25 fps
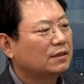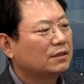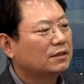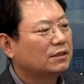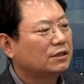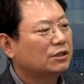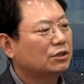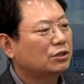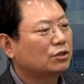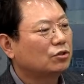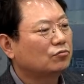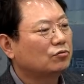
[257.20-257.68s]

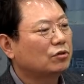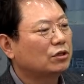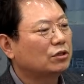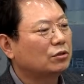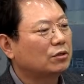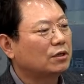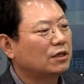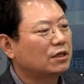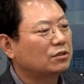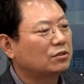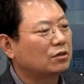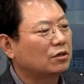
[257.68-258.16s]
시청에
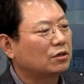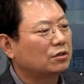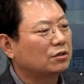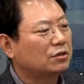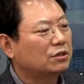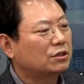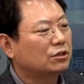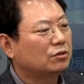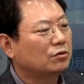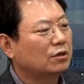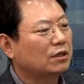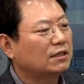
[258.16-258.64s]
전해서 화
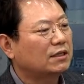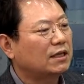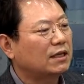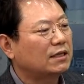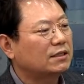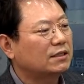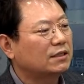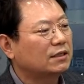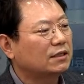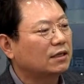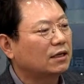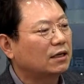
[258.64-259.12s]
직원에
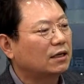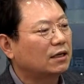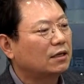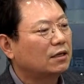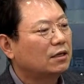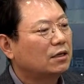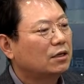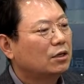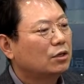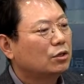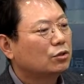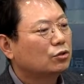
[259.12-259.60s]
따지니까
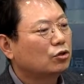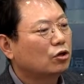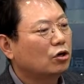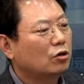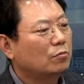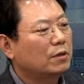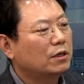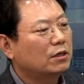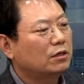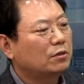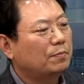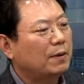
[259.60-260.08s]

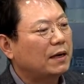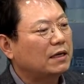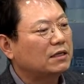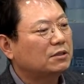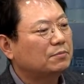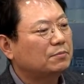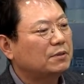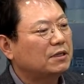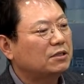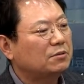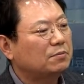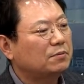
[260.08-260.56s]
처음에는
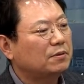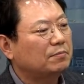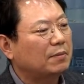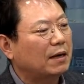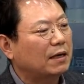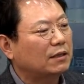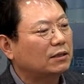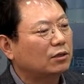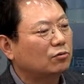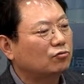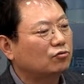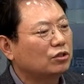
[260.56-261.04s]
80대 21 0
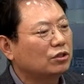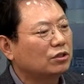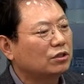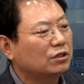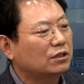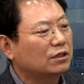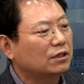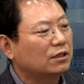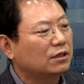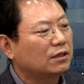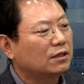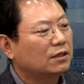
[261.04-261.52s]
막다
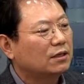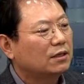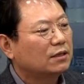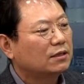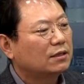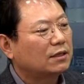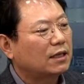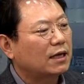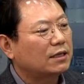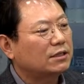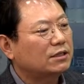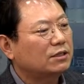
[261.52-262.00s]
우기더니
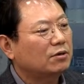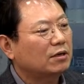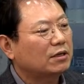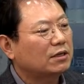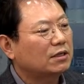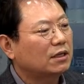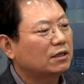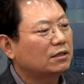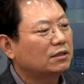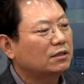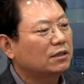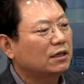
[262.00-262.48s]
다시
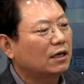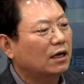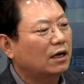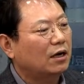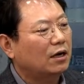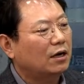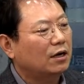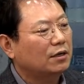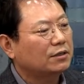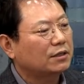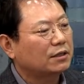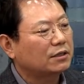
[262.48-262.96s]
확인하더니
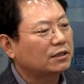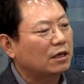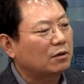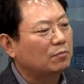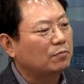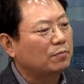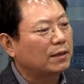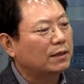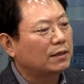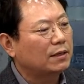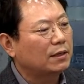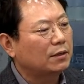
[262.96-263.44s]
아, 제가
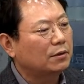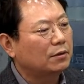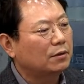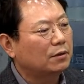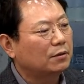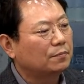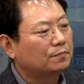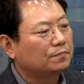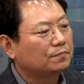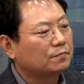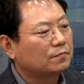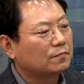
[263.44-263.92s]
잘못
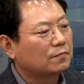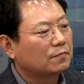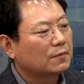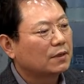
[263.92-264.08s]
봤네요.